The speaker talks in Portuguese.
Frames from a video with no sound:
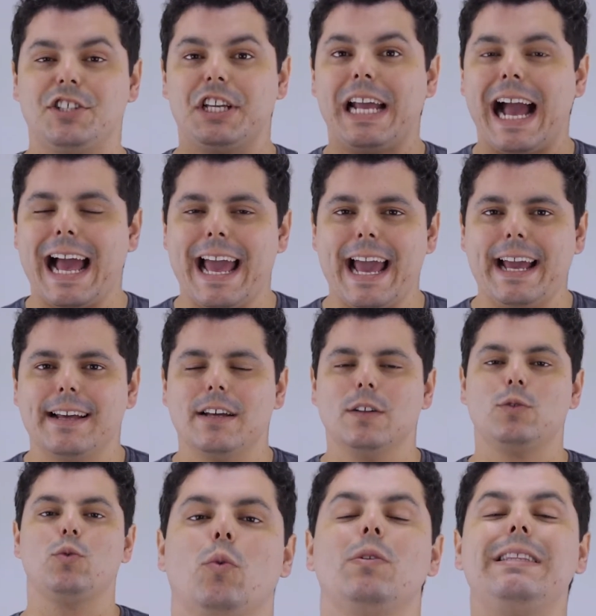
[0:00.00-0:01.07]
dica é
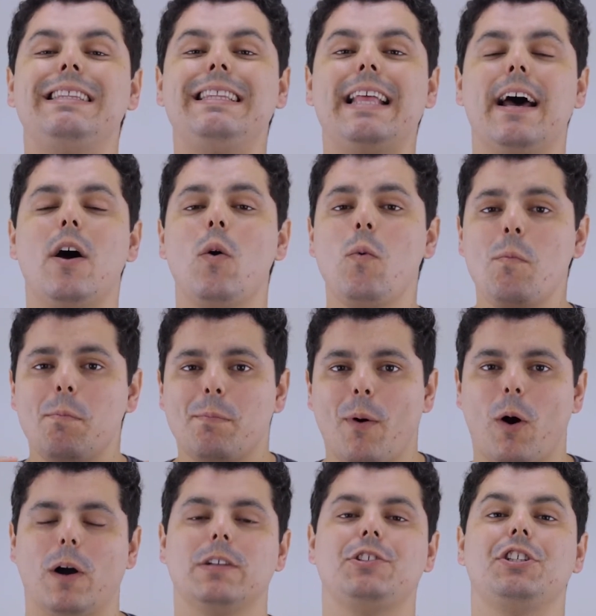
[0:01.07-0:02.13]
tu não
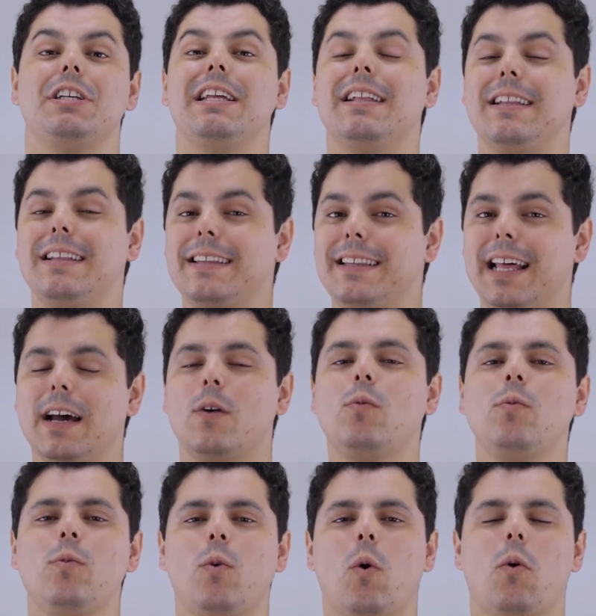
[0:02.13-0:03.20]
pode
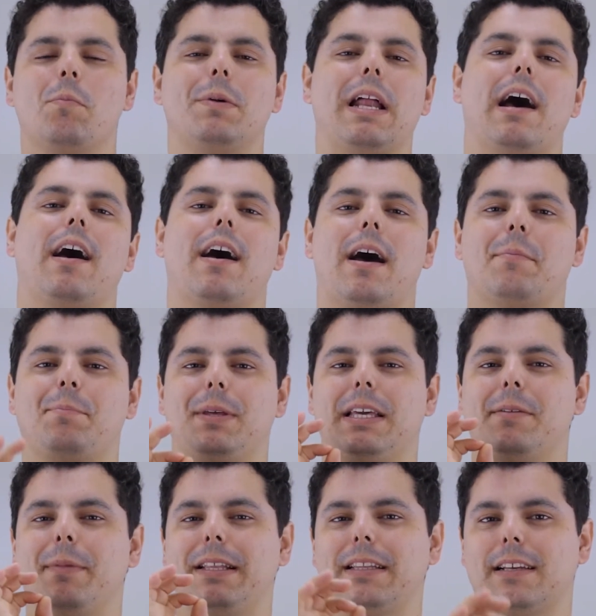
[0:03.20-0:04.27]
não cobrar a
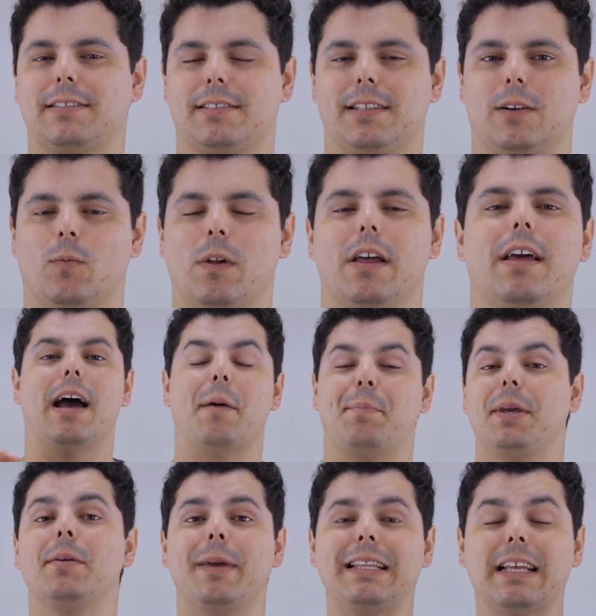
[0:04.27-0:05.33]
pigmentação. A
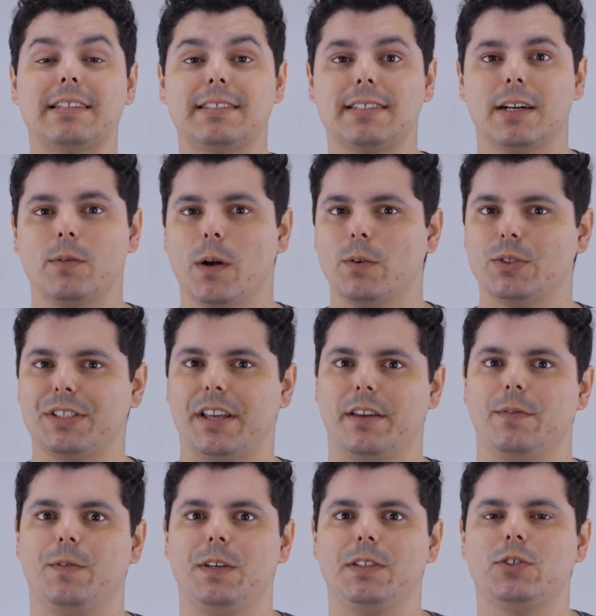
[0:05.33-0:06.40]
pigmentação é um
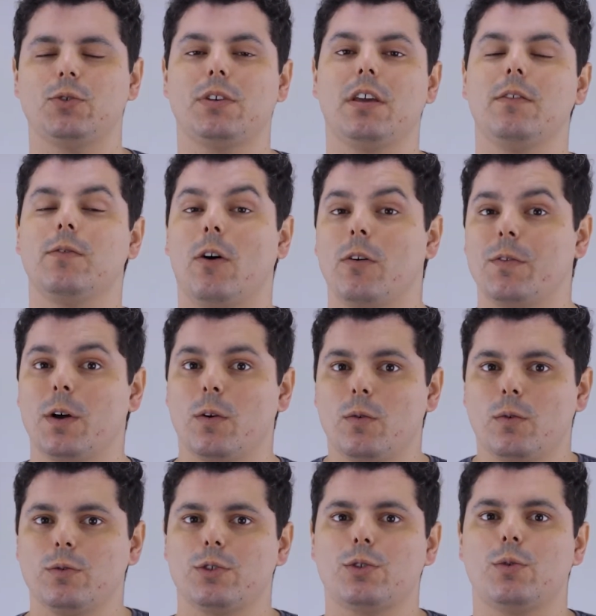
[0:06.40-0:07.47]
serviço que envolve
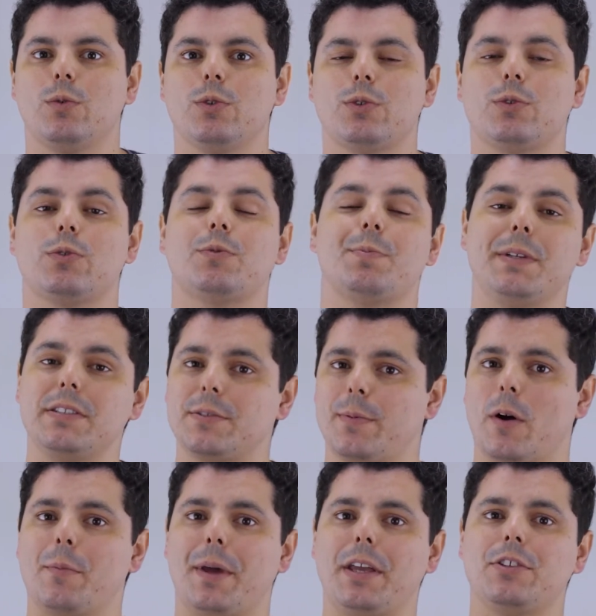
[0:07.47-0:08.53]
alguns custos,
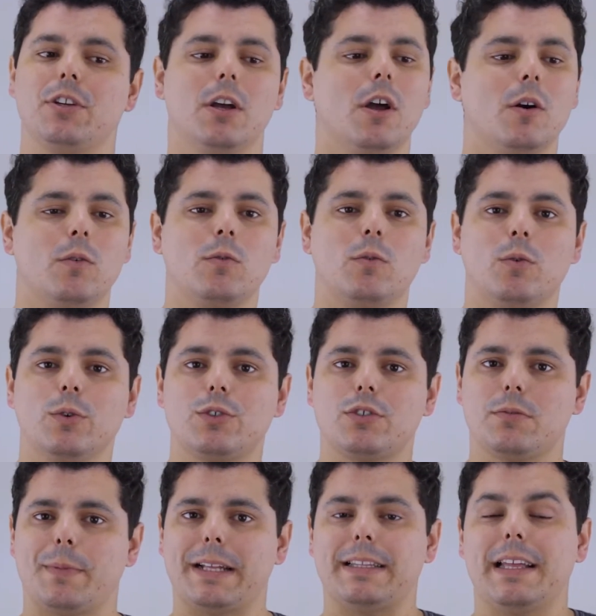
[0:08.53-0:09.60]
principalmente um
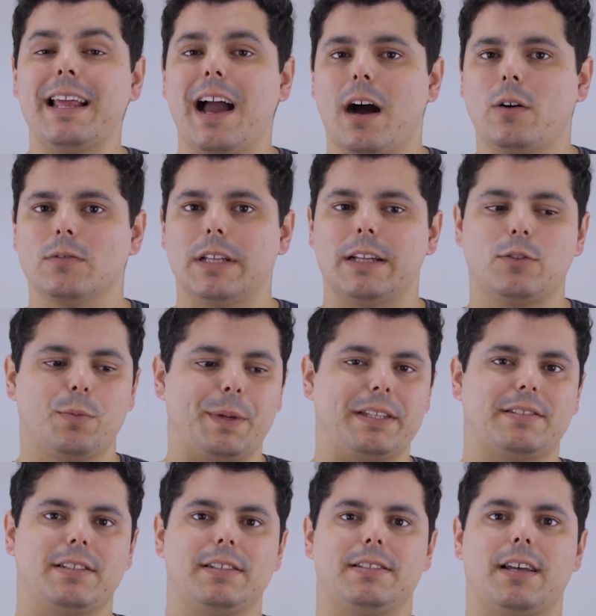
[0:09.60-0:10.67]
custo material, né? Tu
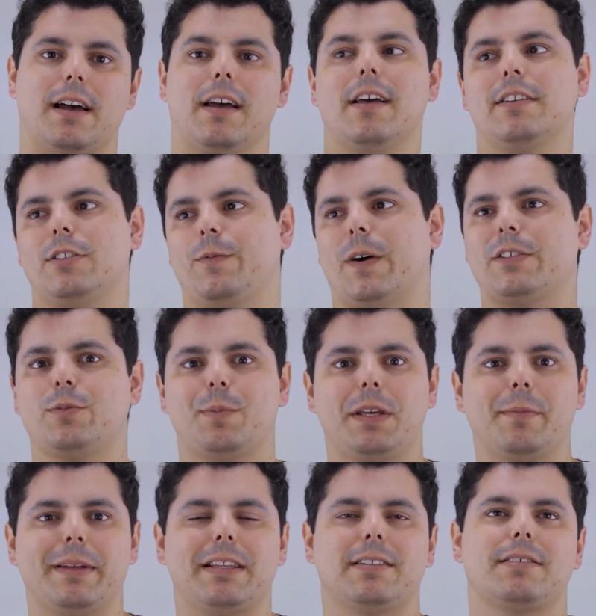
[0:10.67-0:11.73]
precisa, se eu faço
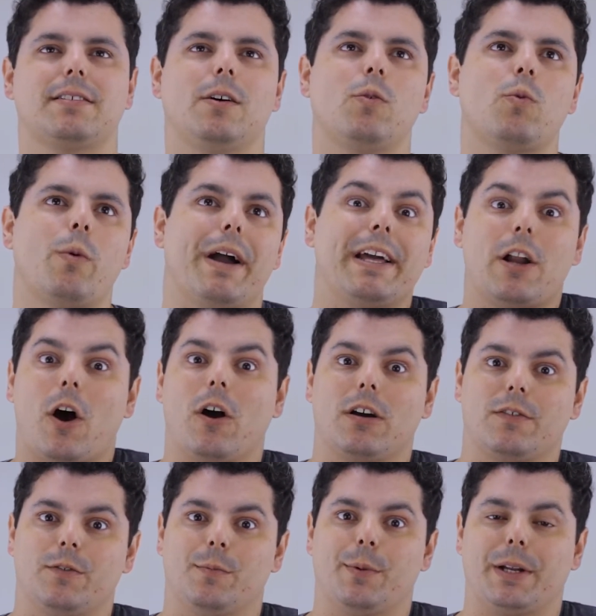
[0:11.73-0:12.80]
pigmentação com
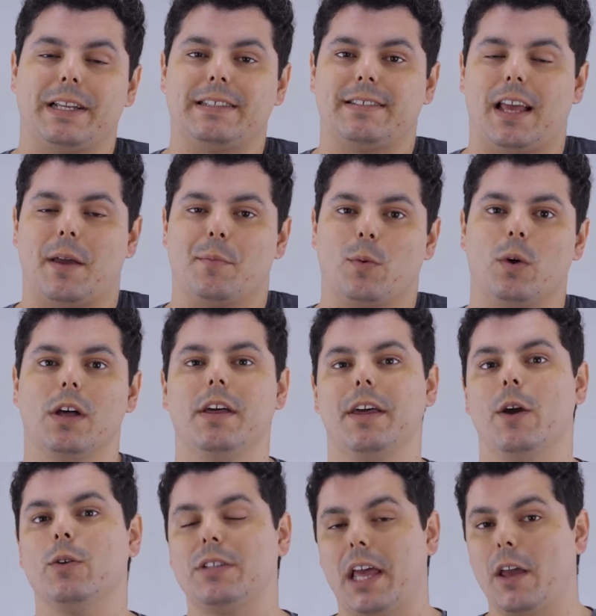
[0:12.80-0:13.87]
aerógrafo, por exemplo,
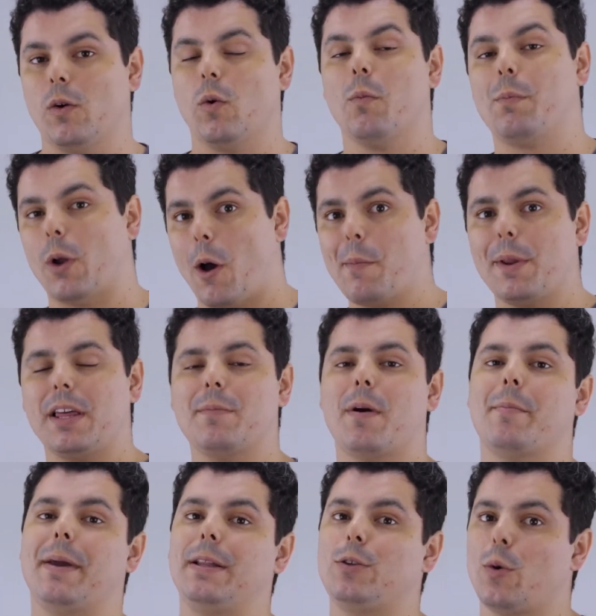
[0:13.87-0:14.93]
eu tenho o próprio
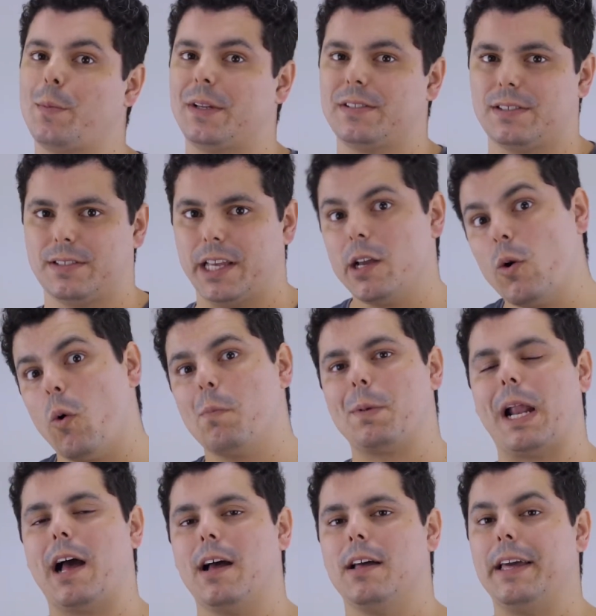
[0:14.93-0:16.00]
equipamento que eu precisei
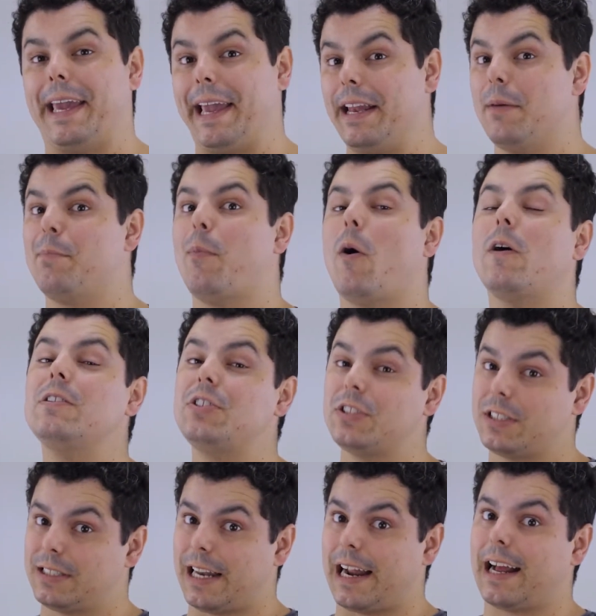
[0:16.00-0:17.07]
comprar, ele pode
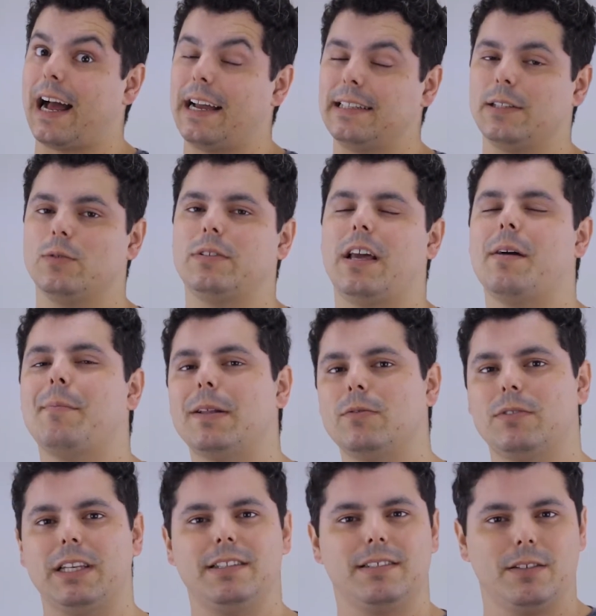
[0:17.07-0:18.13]
estragar, então tem a
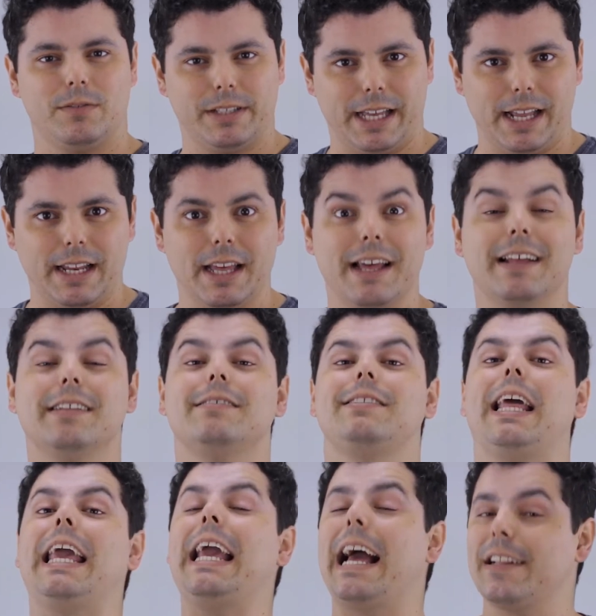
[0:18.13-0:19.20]
manutenção dele
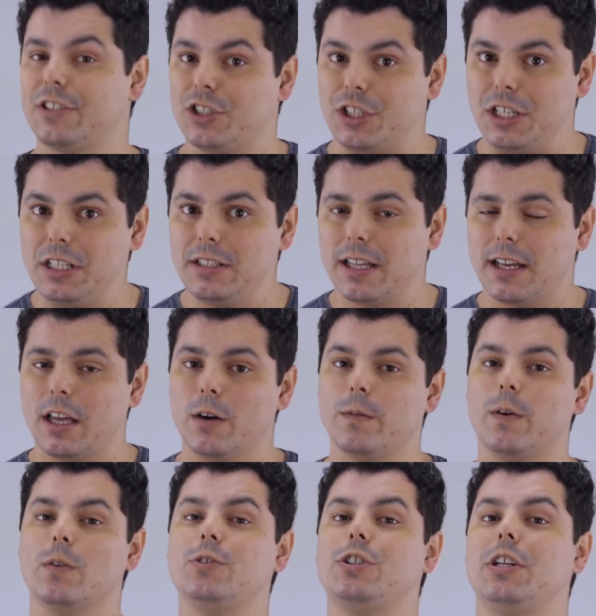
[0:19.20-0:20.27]
tem a tinta que eu
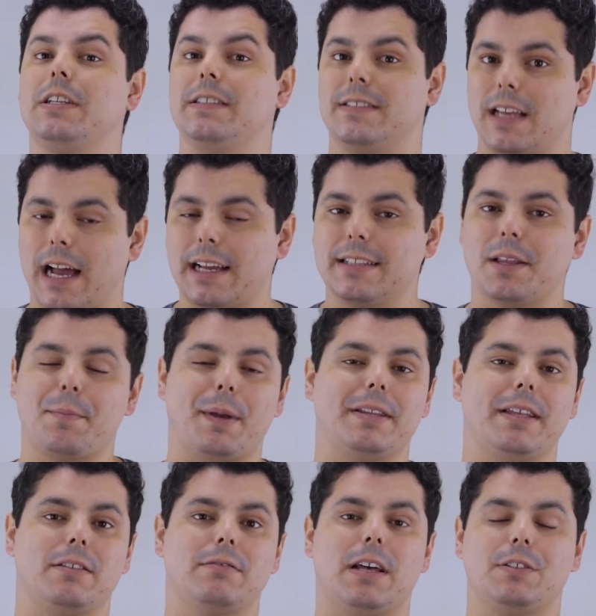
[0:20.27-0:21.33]
vou utilizar, que
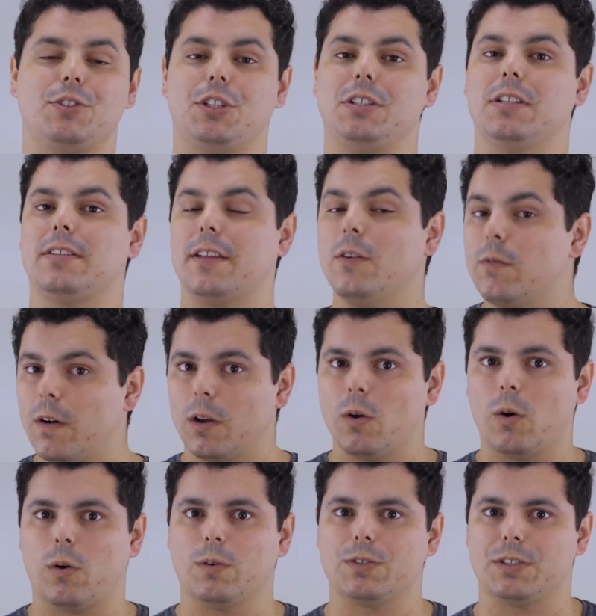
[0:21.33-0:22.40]
dependendo da tinta tem um
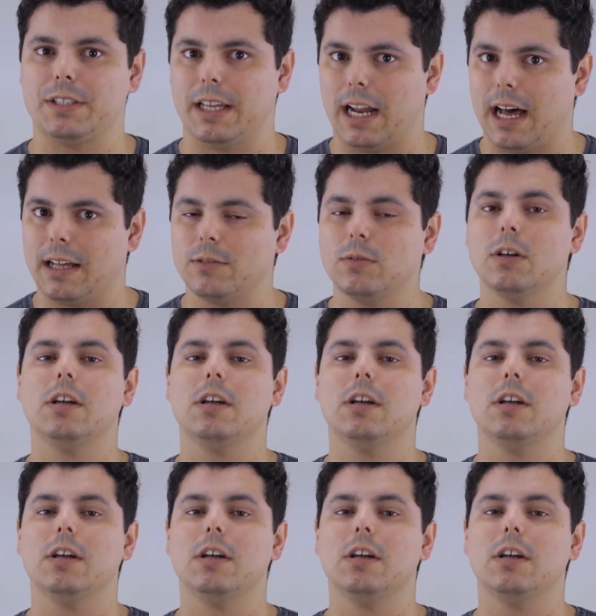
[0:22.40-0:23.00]
valor considerado,